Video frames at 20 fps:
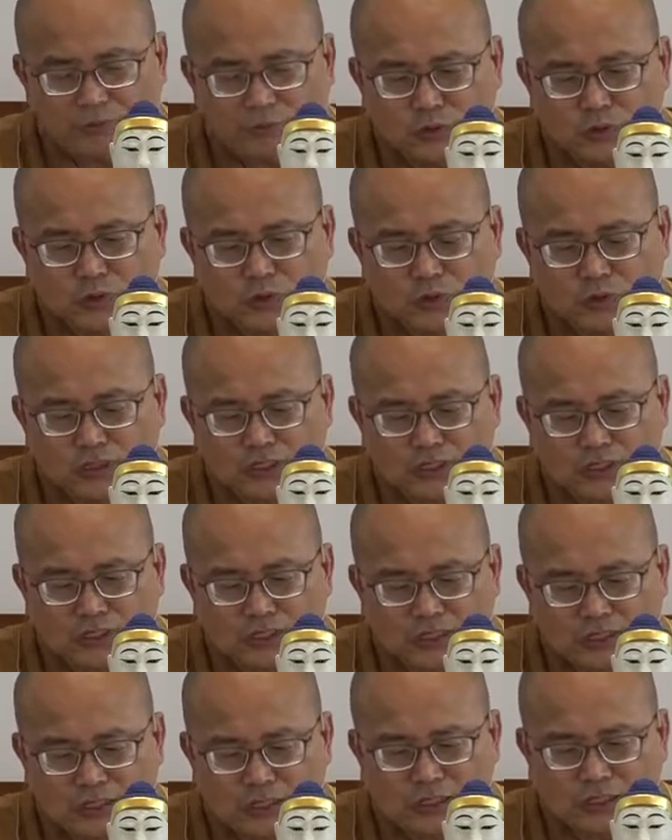佛说
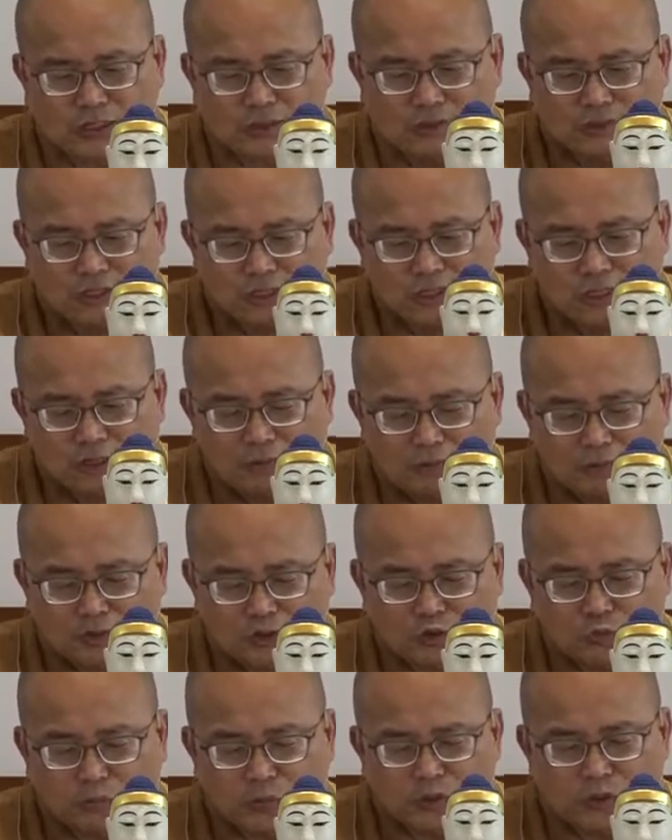此经，
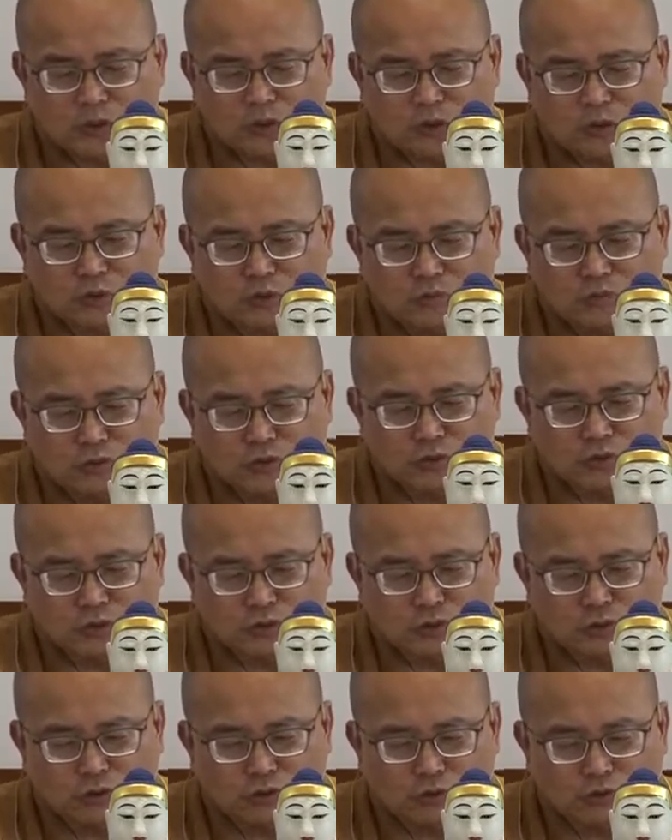诸比丘闻佛所
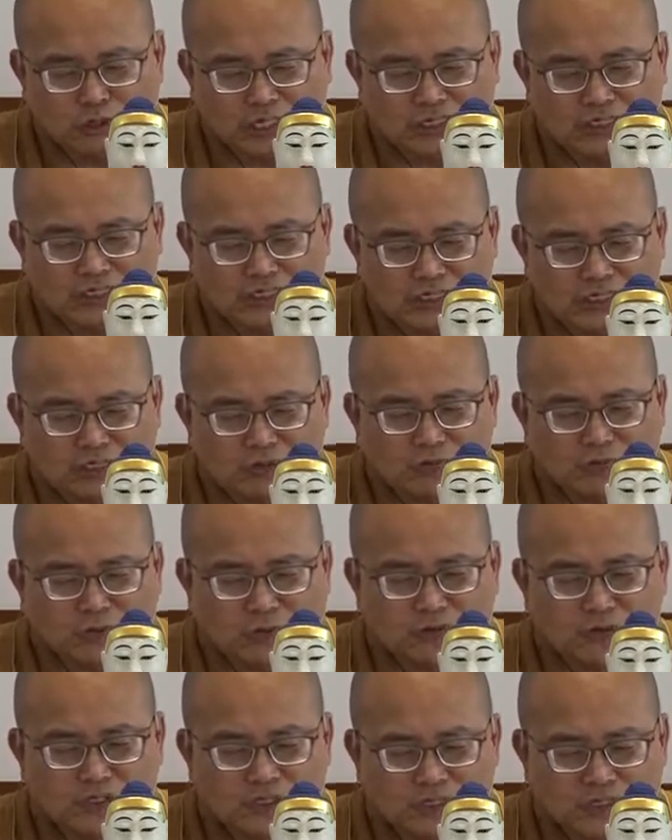说，欢喜
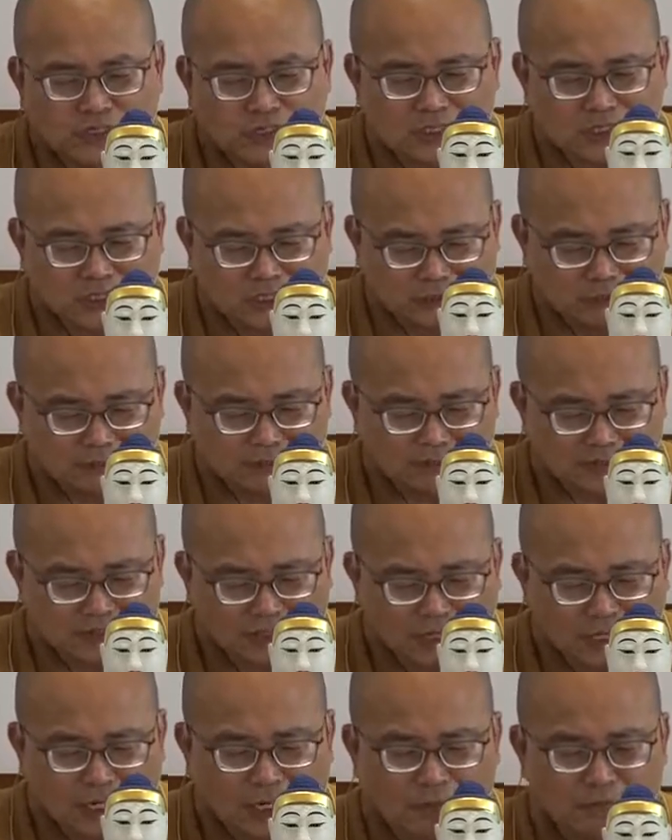奉行。
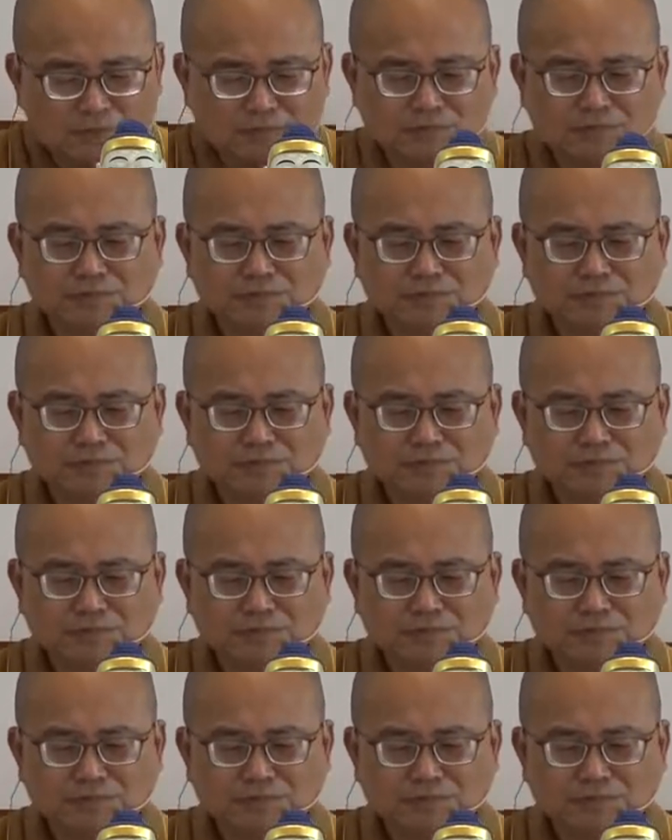好，